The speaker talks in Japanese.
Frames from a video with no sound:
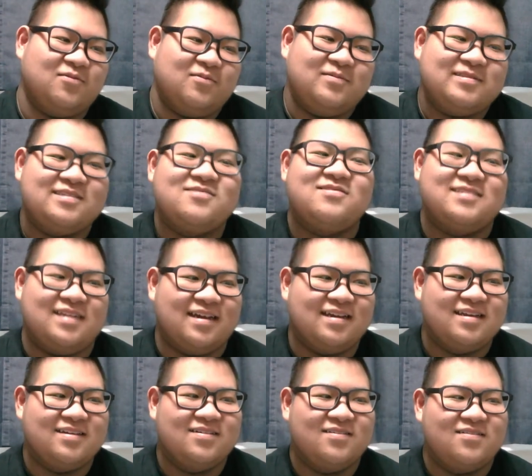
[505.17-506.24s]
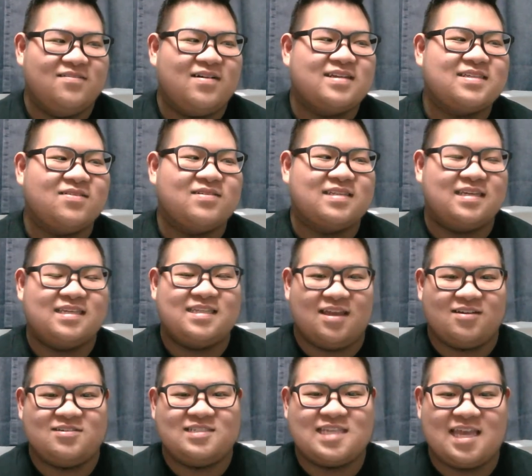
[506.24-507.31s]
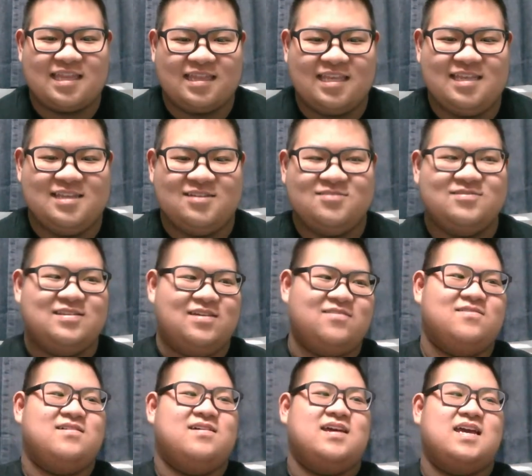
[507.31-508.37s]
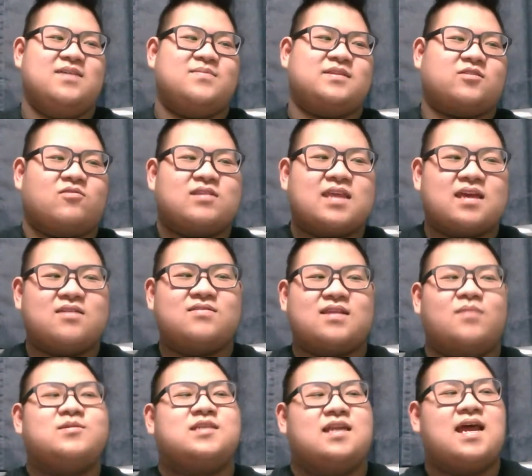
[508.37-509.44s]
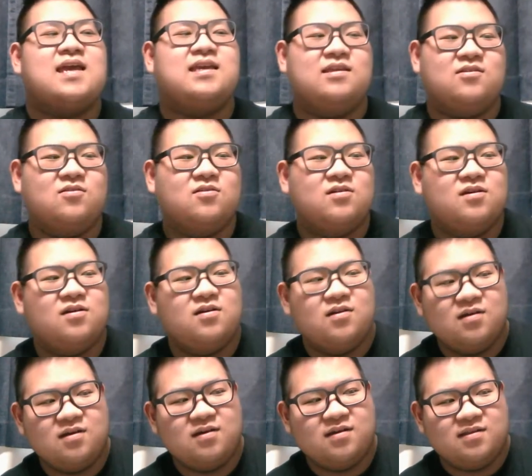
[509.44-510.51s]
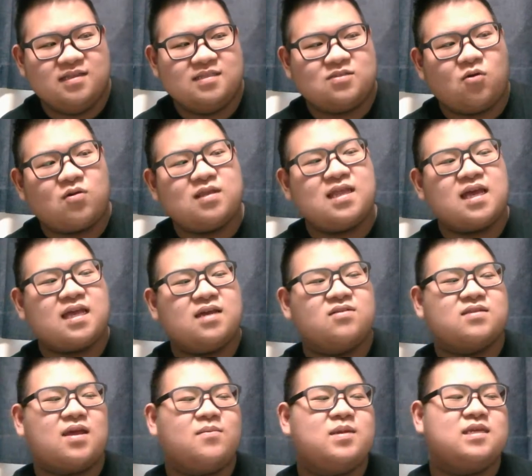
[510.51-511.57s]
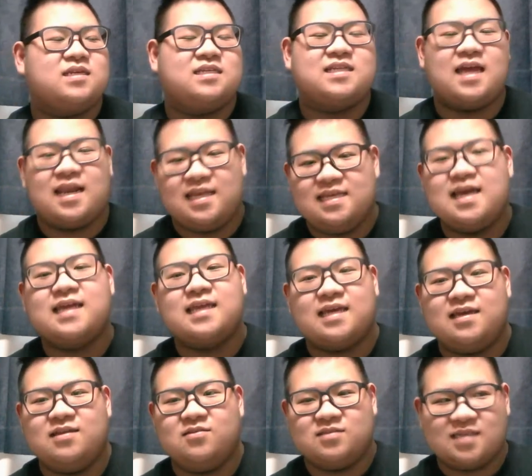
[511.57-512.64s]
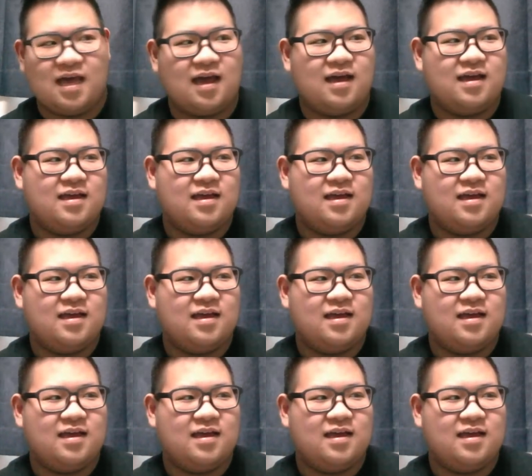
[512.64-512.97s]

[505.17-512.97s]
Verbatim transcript: 面白いじゃん。わざわざ来て臭いって言いに行くんだよ。まあ、それだけのためじゃないけど。ね、それだけのために来たら嫌だけどさ、